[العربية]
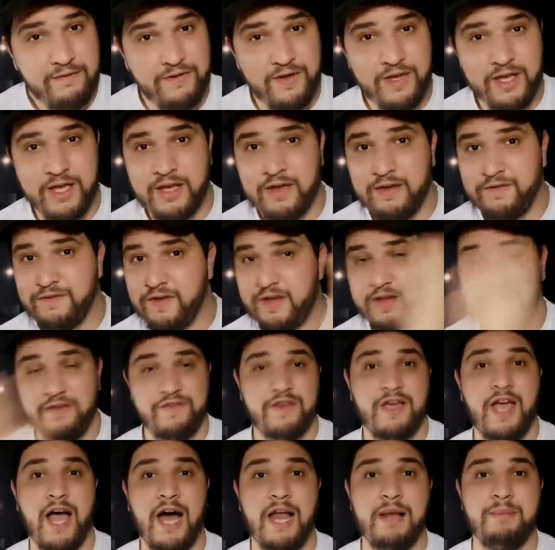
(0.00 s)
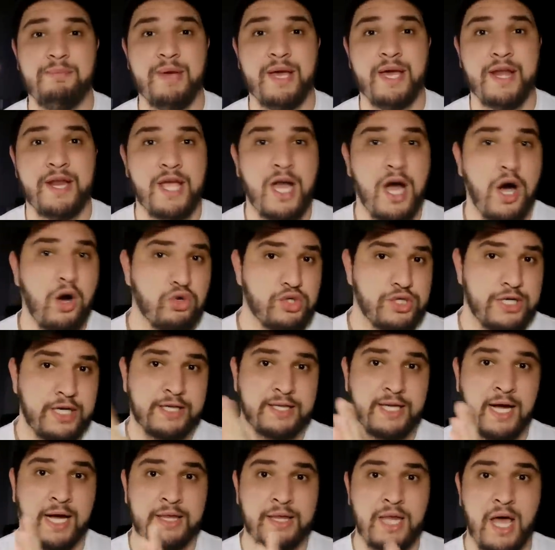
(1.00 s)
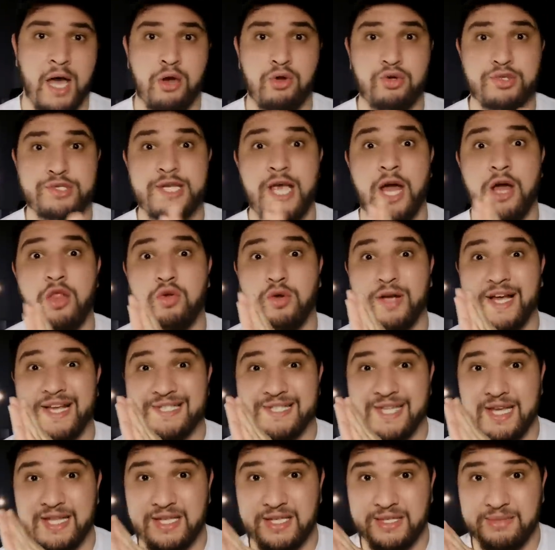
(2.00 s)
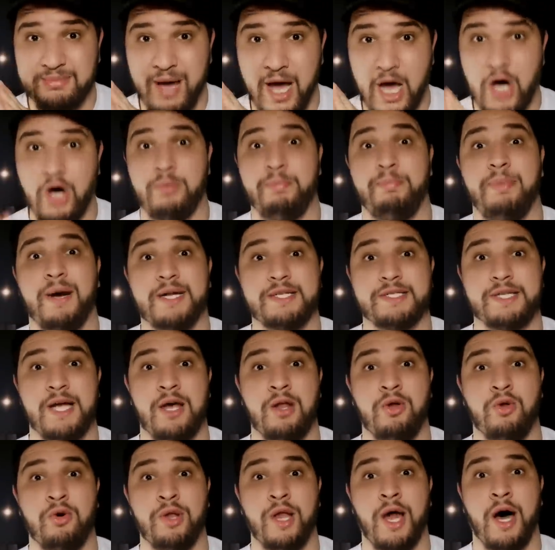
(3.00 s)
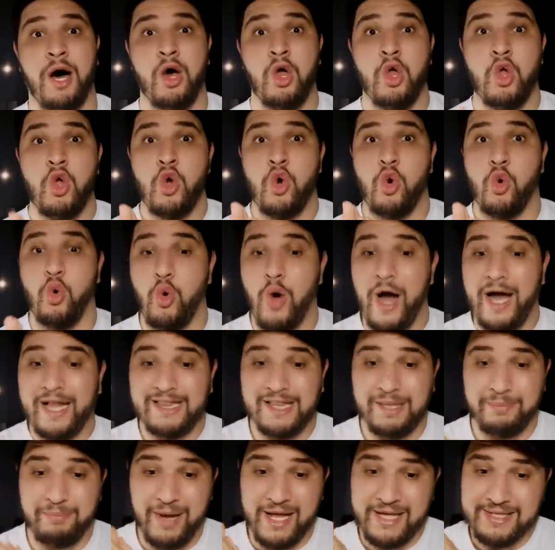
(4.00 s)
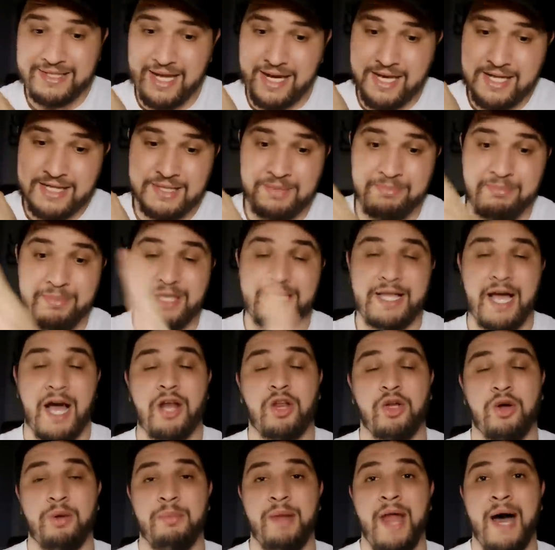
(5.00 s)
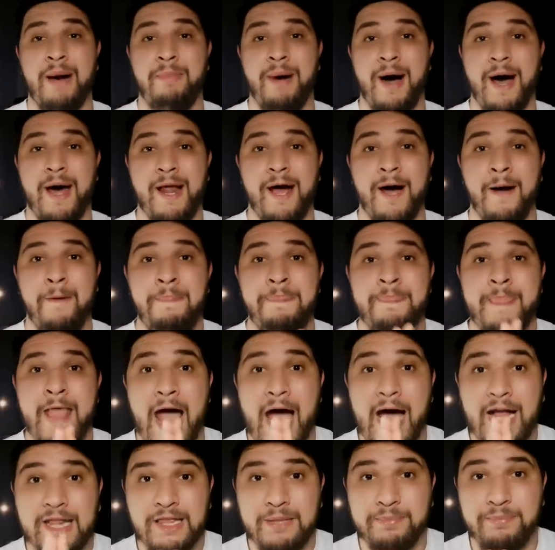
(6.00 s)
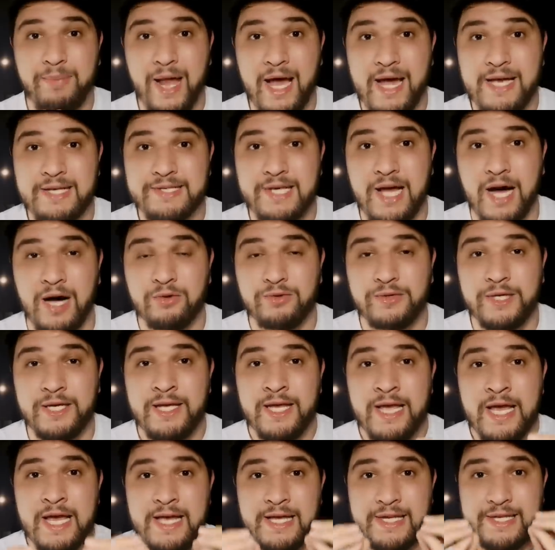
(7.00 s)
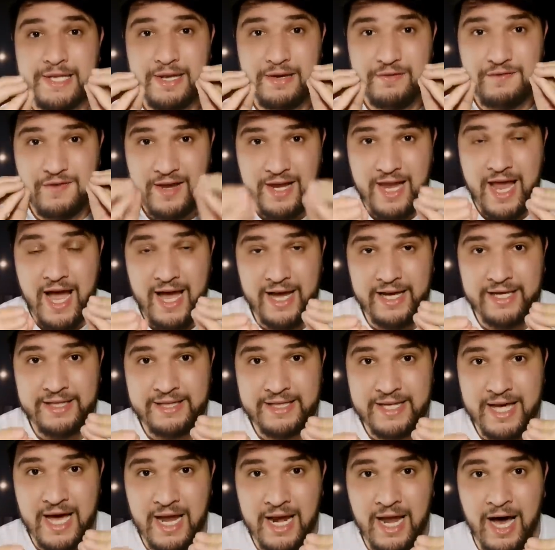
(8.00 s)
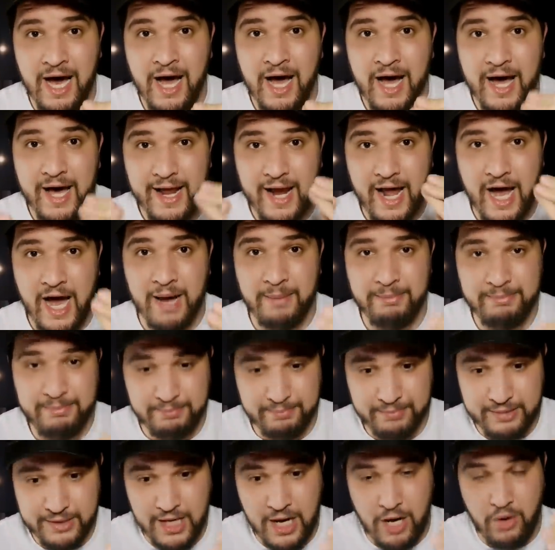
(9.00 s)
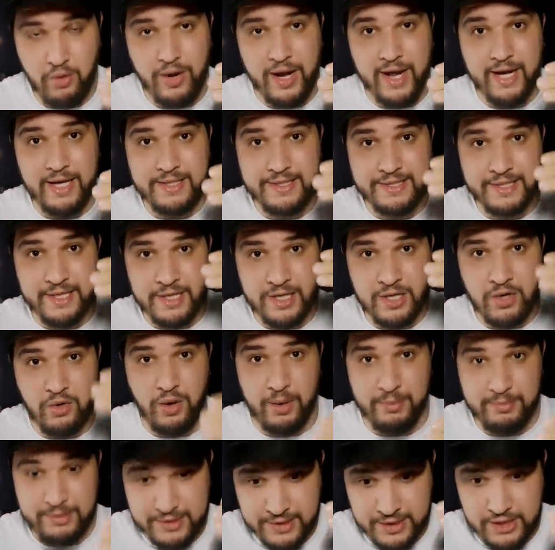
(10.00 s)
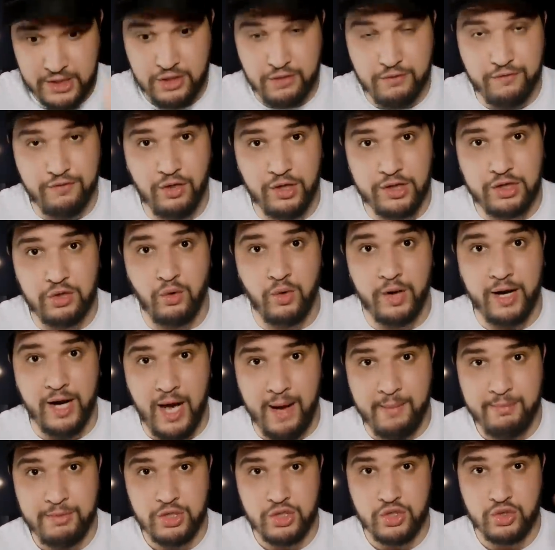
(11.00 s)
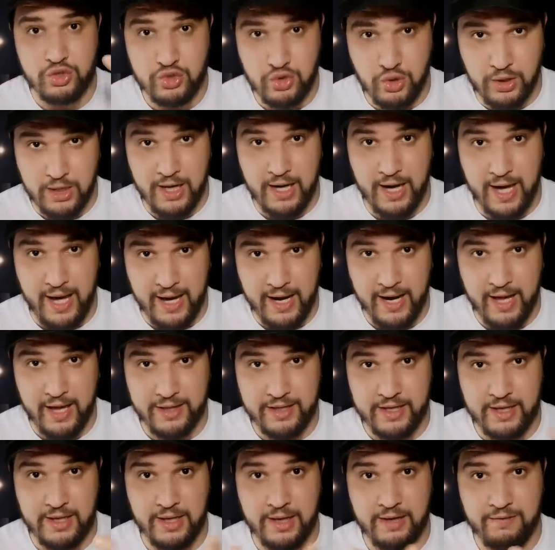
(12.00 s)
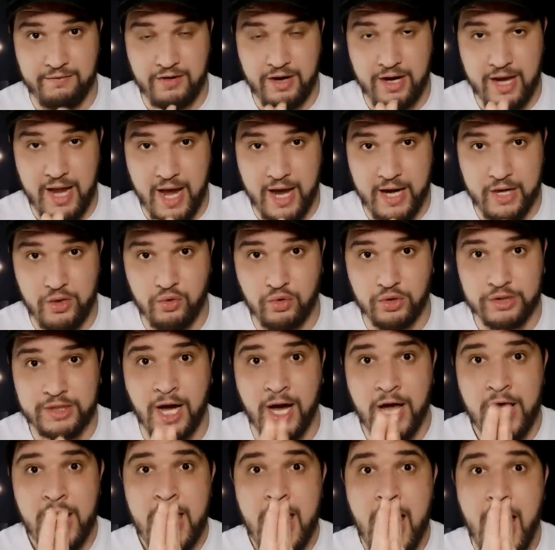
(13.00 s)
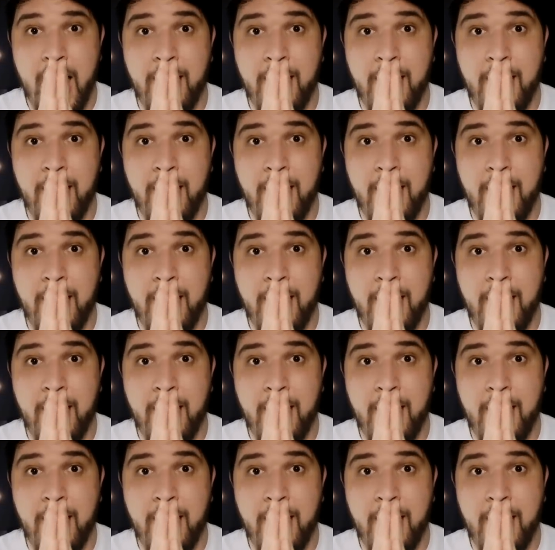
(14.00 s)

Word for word: في في في الميريا وجهه اندلسيا دوكا زادت معاهم برشلونه وهاد البلاصه اللي سميتها لكم نابارا هاد البلايص خاوتي الفلاحين ديالها راهم بداو راح يسينيو ام يسينيو في واحد الورقه ما يجوزوا على الاراضي الفلاحين وكذا